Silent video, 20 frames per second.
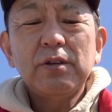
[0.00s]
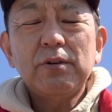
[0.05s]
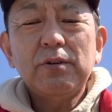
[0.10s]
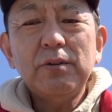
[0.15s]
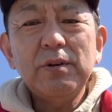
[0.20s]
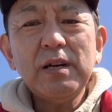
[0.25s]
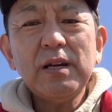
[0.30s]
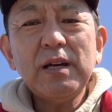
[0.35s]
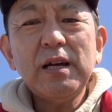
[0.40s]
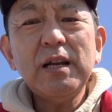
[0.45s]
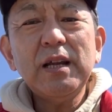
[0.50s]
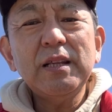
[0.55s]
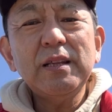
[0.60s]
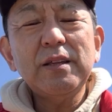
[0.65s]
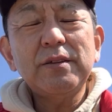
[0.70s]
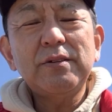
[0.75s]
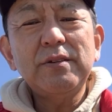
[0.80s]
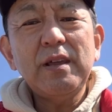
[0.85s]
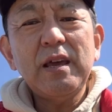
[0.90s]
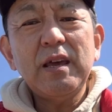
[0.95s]
これから
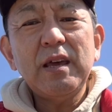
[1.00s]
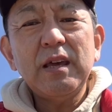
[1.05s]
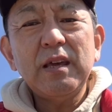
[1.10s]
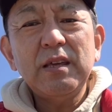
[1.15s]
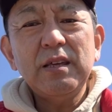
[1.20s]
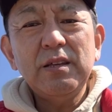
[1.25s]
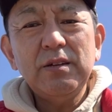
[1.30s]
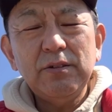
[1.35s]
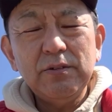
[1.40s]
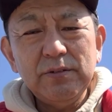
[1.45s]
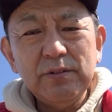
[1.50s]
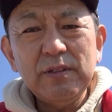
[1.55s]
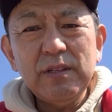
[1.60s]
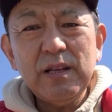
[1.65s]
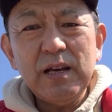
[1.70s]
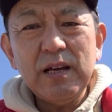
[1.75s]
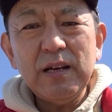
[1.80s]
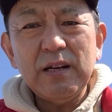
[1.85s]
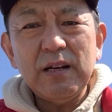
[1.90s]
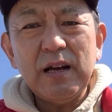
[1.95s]
ですね、いろん
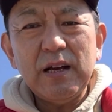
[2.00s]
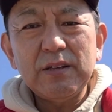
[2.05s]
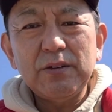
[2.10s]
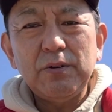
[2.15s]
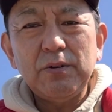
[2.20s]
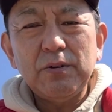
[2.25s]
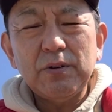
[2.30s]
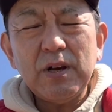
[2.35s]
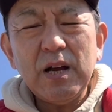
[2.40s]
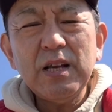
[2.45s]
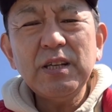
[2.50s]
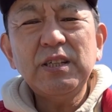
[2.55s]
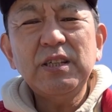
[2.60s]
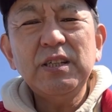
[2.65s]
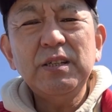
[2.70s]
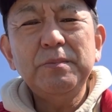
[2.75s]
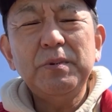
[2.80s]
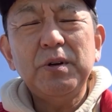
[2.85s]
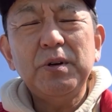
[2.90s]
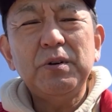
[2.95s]
な、あの、おか
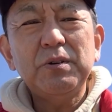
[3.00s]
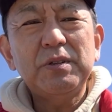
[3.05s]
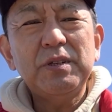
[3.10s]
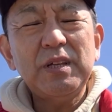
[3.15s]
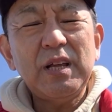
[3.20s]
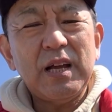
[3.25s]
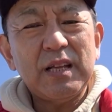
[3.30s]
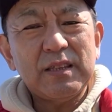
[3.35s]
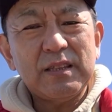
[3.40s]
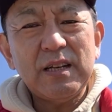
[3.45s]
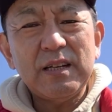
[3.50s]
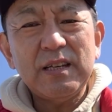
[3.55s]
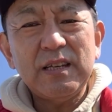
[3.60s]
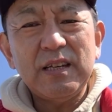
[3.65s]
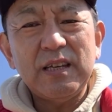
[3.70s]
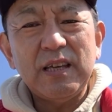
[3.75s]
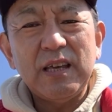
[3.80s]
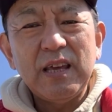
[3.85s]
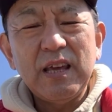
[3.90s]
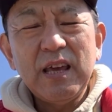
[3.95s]
しい病気であった
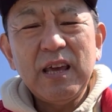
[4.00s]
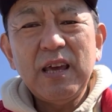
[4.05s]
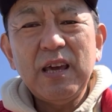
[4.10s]
り、